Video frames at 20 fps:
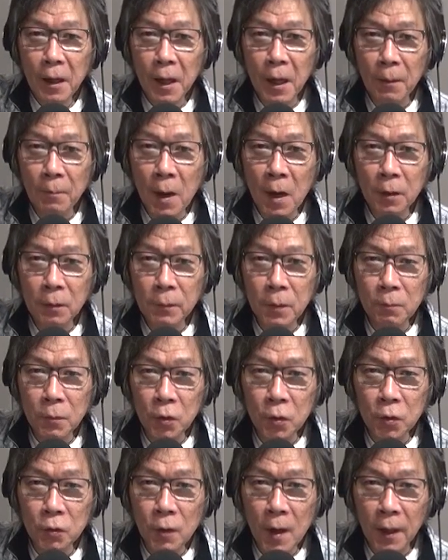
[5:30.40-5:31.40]
えー、番組
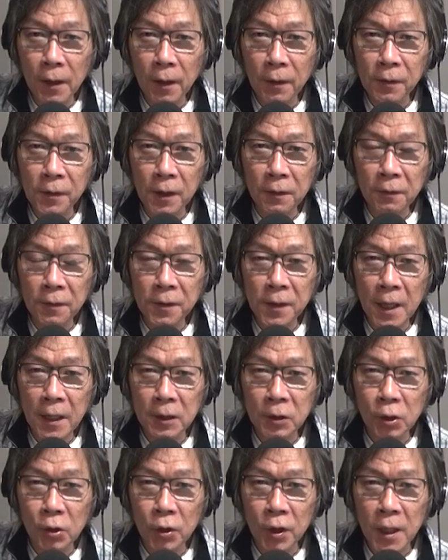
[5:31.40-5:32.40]
ブログは検索
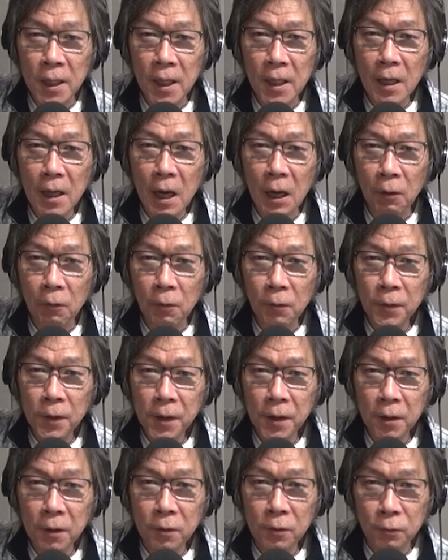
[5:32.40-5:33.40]
サイトより
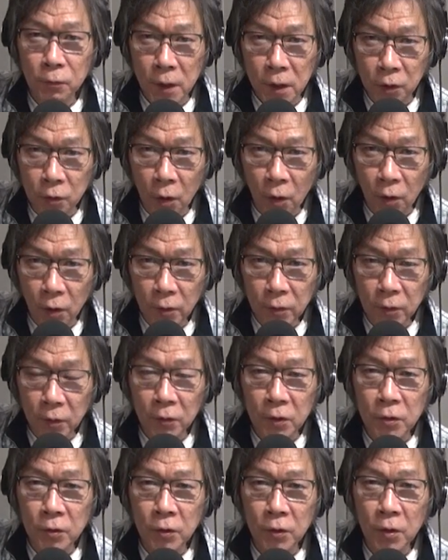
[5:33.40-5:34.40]
アコースティックウィンド
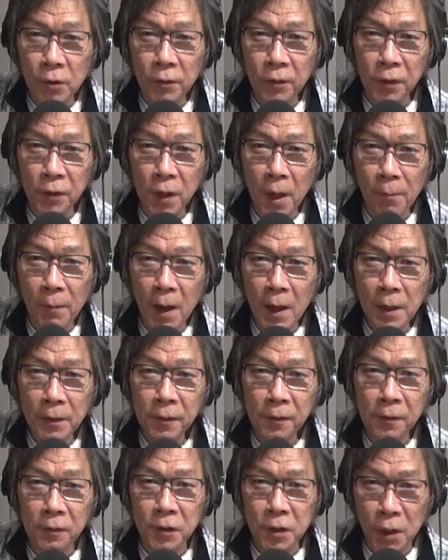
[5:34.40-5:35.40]
と入力すれば
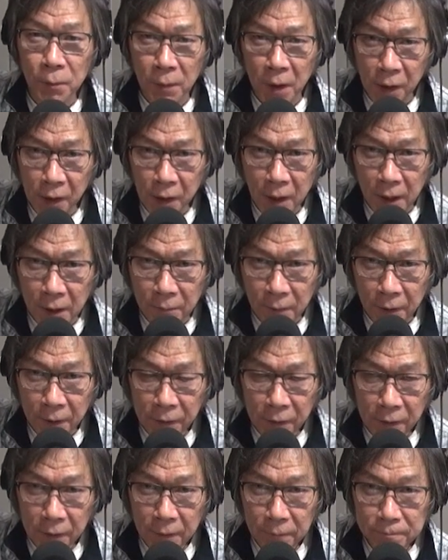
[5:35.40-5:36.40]
すぐに見つかりま
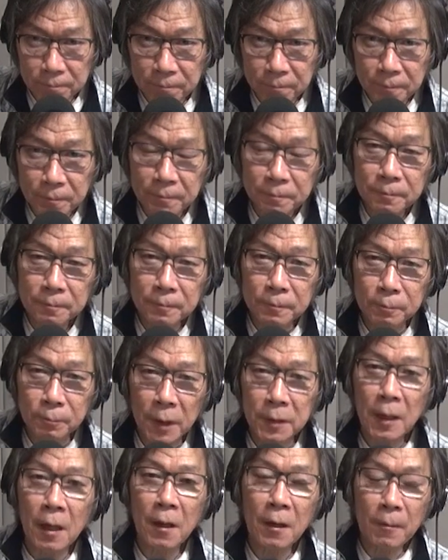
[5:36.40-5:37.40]
す。
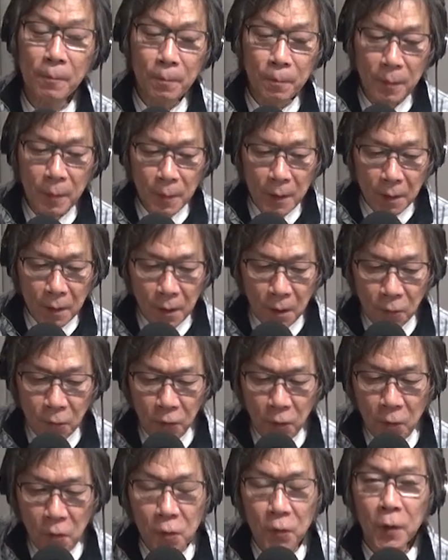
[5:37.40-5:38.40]
また、えー、こ
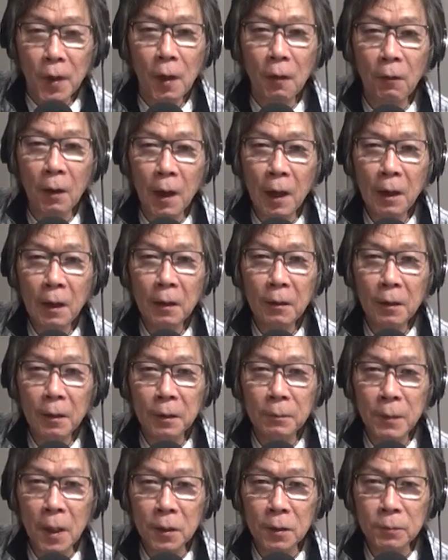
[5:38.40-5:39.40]
のコーナーは
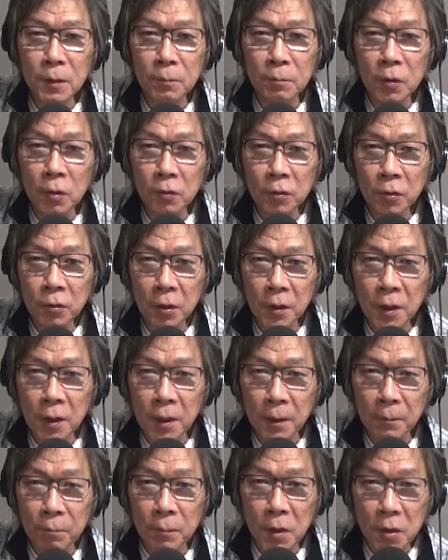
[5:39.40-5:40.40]
番組ブログよ
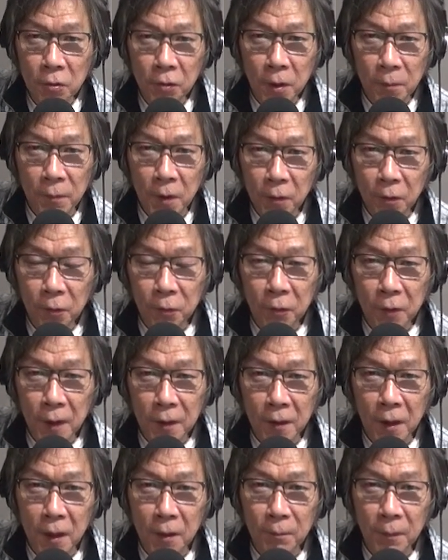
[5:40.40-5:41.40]
りビデオで見ることが
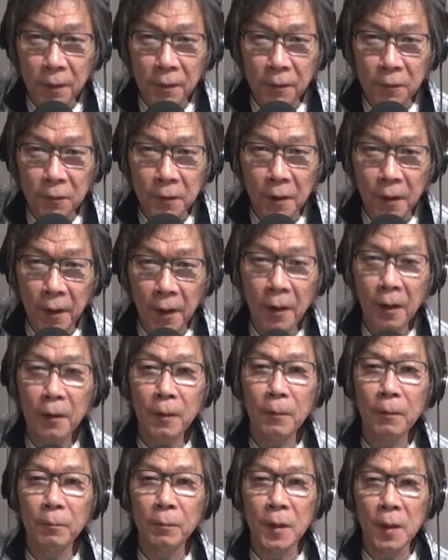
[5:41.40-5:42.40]
できますのでね、
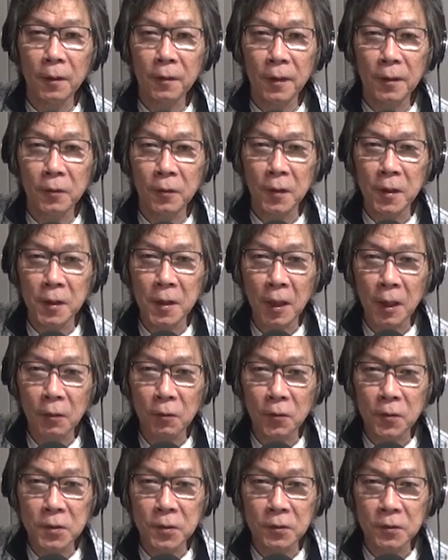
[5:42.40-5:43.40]
皆さんのギター
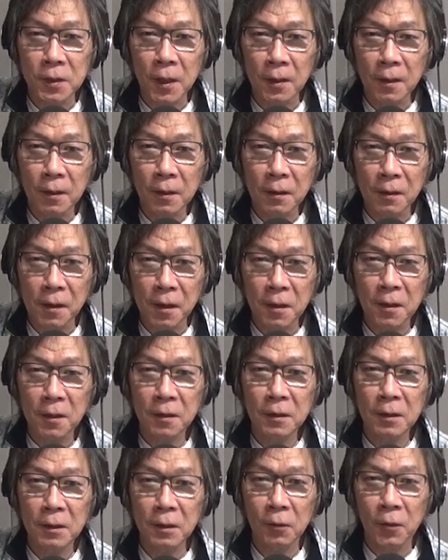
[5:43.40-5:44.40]
向上にぜひ
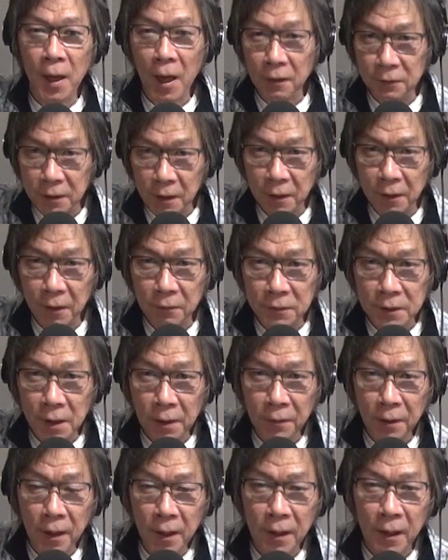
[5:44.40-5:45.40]
お役立てくだ
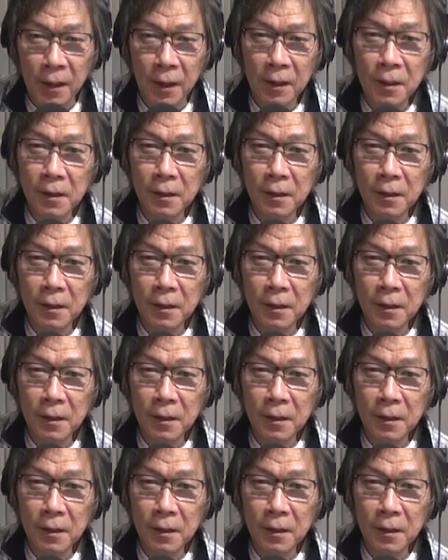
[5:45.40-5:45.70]
さい。